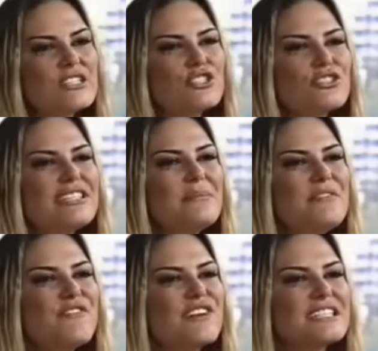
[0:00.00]
achou que ia
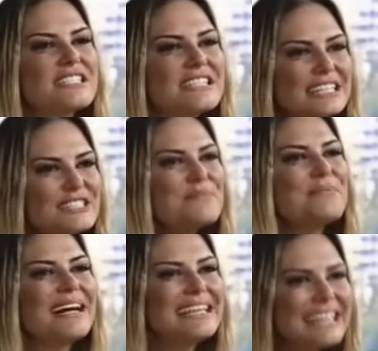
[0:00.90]
me fazer de
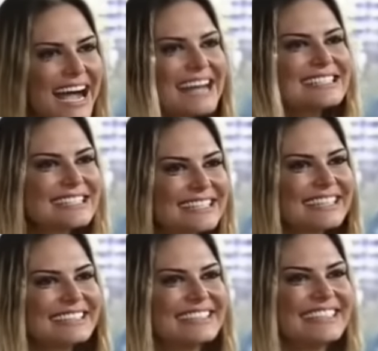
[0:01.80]

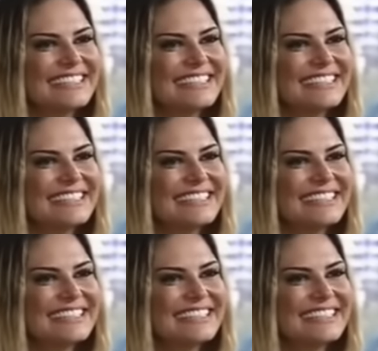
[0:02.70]
palhaça.